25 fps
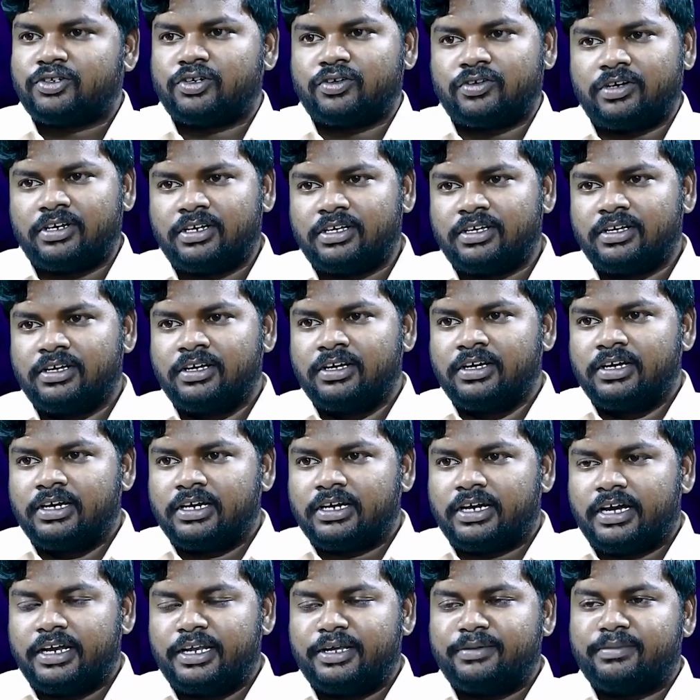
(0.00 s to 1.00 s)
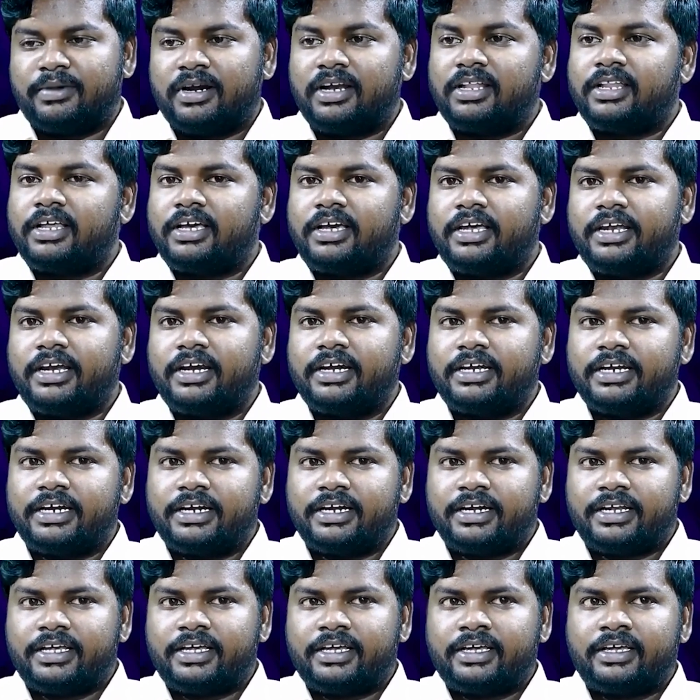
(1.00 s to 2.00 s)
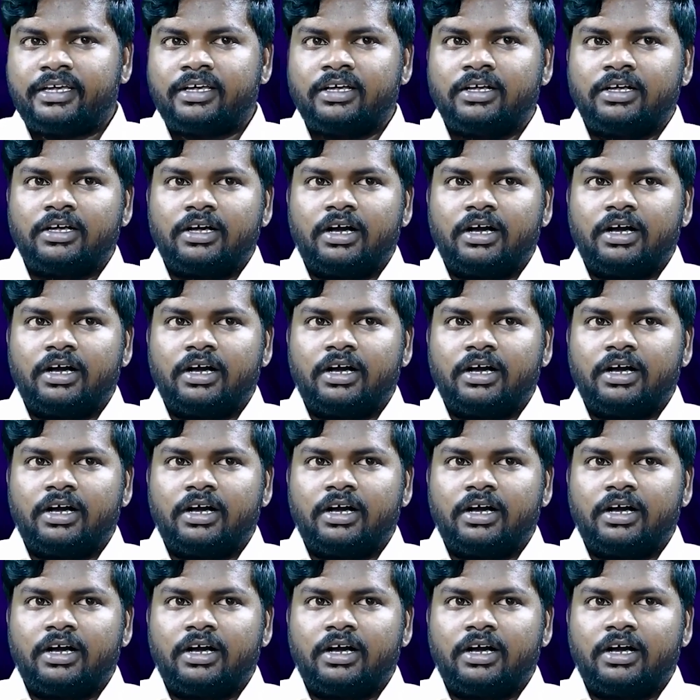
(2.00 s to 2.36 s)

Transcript: తీసుకోవాలి కానీ మన దగ్గర ఏంటి అంటే